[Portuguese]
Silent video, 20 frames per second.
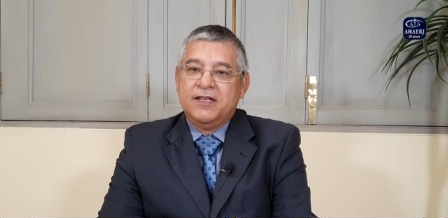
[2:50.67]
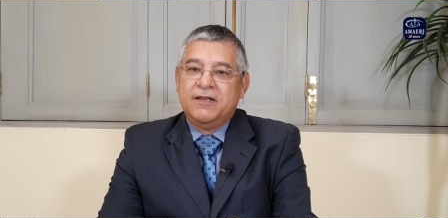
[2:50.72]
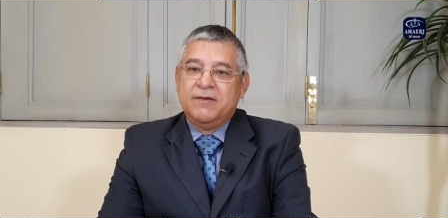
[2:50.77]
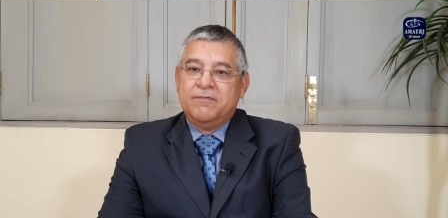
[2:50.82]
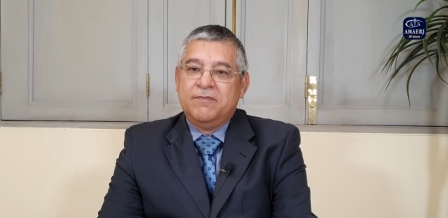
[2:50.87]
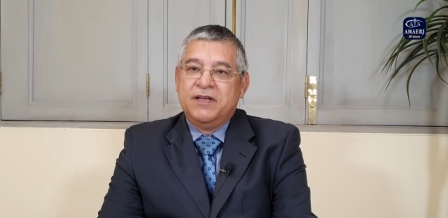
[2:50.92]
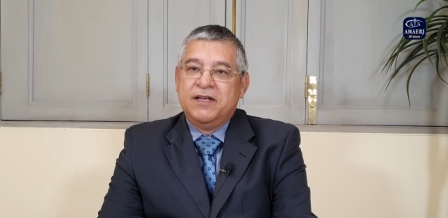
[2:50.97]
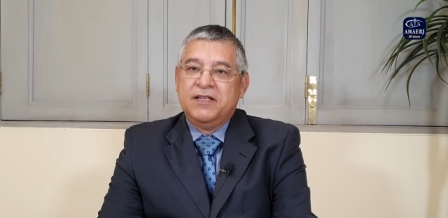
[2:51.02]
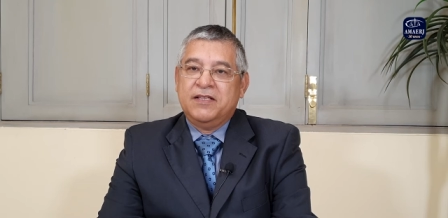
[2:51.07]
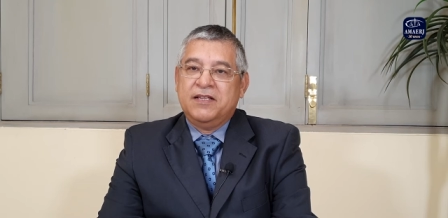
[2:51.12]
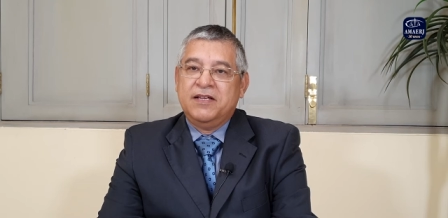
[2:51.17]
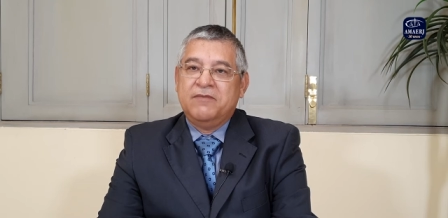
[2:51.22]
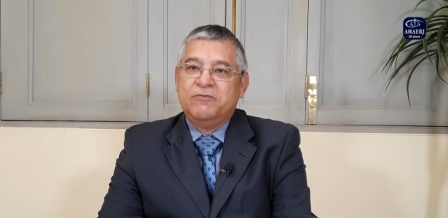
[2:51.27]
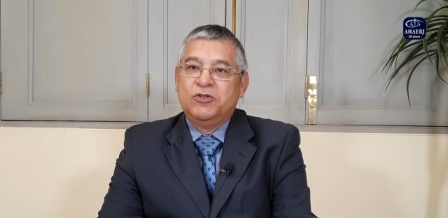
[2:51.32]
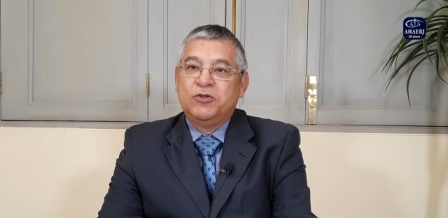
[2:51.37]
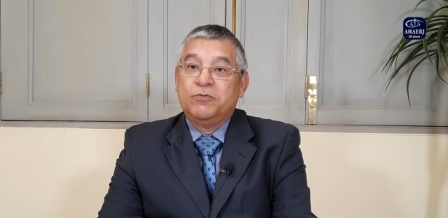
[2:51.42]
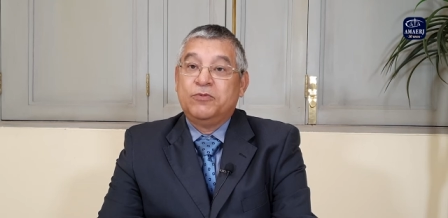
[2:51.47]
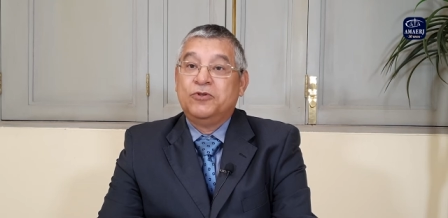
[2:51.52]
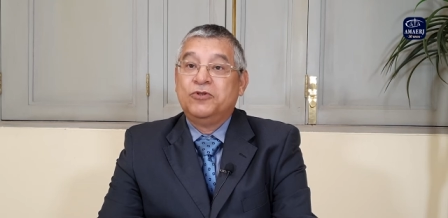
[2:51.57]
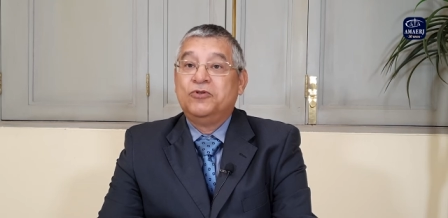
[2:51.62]
E
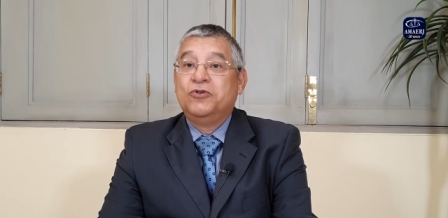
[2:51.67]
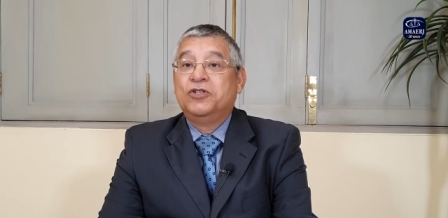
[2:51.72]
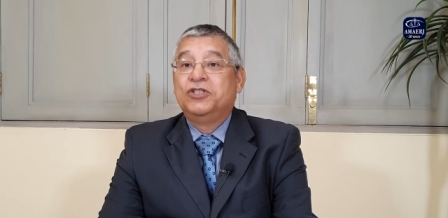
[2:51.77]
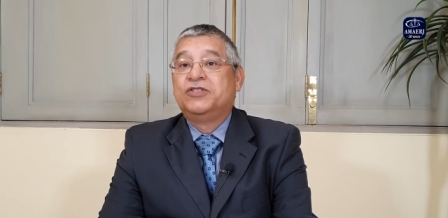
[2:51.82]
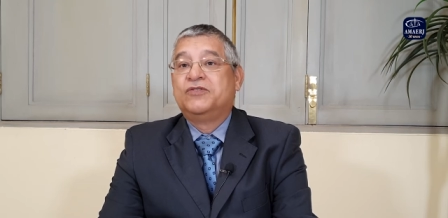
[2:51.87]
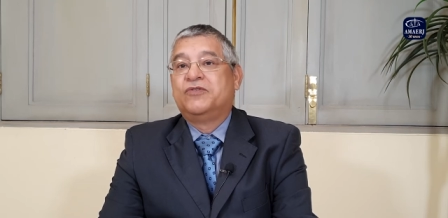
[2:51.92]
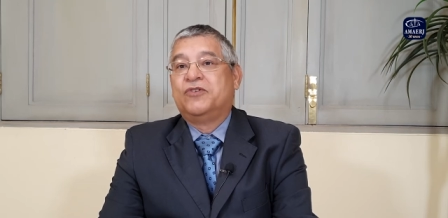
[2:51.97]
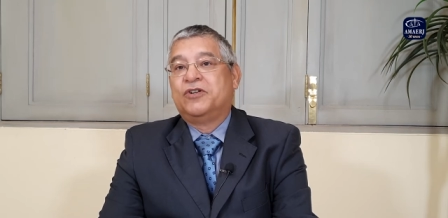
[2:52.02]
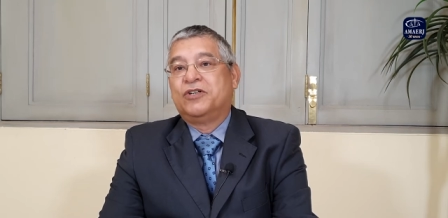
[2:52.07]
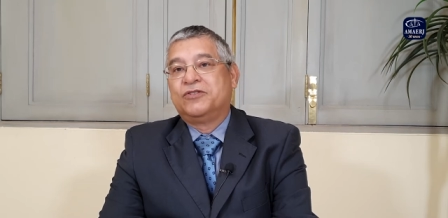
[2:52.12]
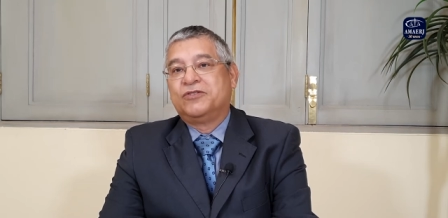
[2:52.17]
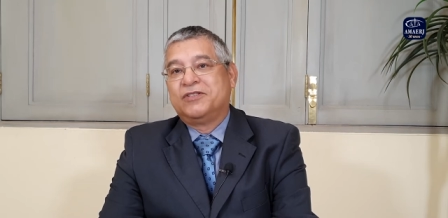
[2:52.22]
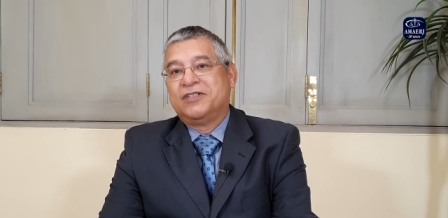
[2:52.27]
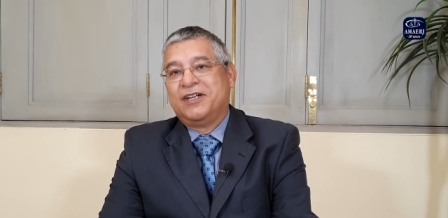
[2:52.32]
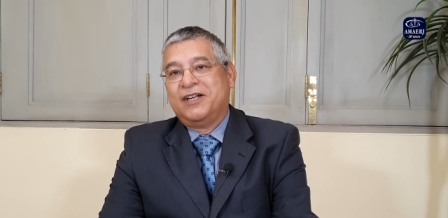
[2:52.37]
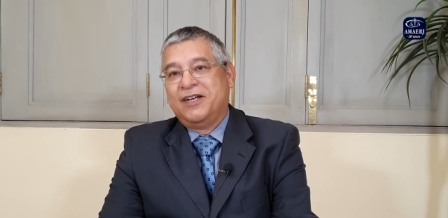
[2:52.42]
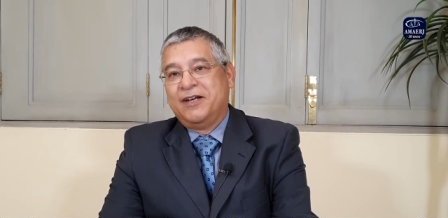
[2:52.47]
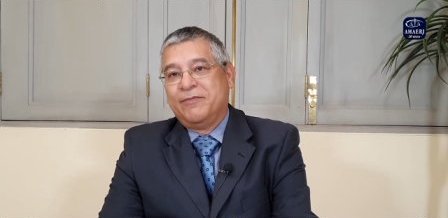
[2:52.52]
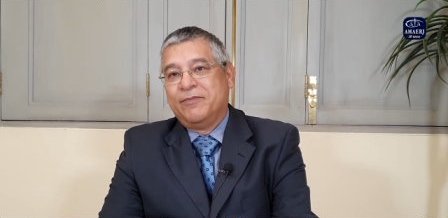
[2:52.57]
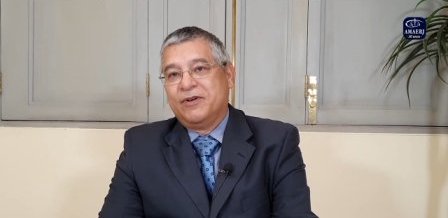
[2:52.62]
perdemos por dois votos à
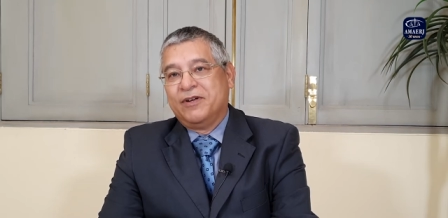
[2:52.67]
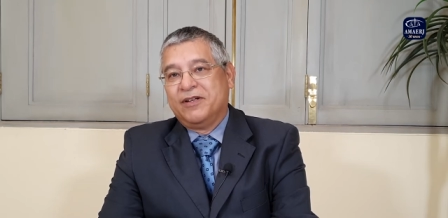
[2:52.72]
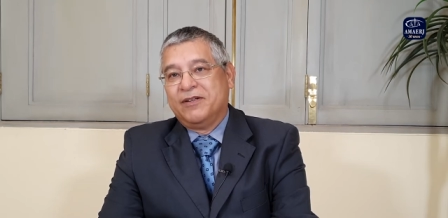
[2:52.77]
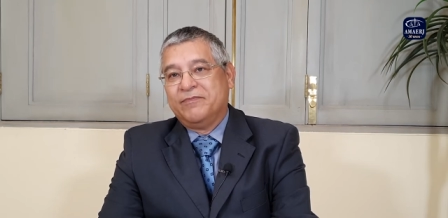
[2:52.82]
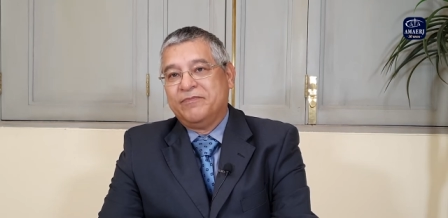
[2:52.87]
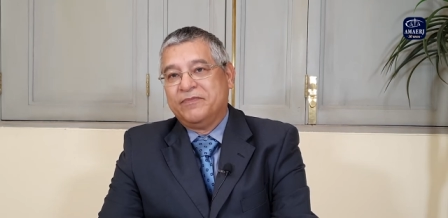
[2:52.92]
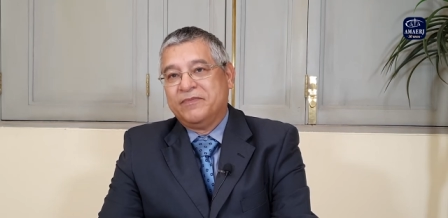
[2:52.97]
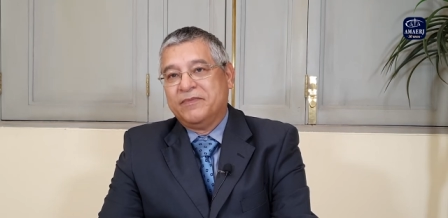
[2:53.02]
época.